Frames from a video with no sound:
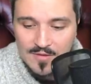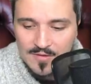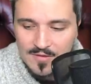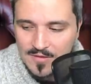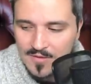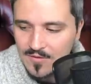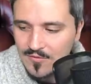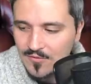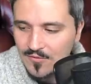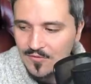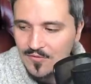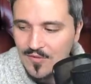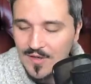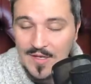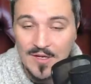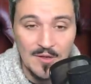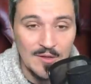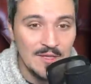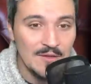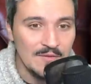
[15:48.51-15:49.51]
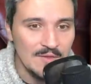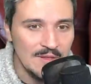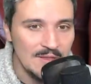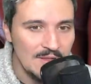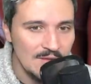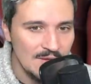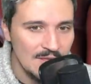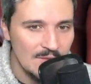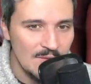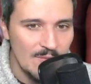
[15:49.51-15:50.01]
si toutefois il en avait,
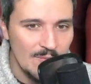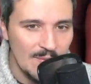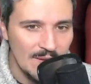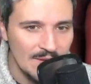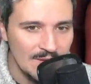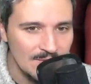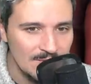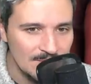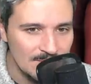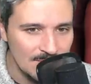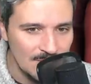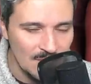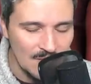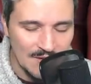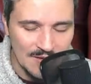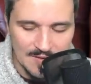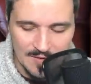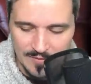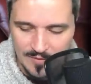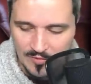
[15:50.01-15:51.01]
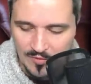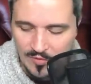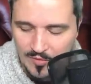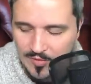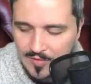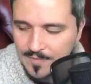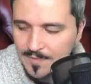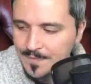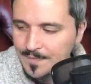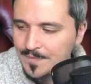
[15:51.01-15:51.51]
il n'y en a même pas,
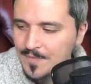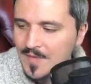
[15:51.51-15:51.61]
vraisemblablement.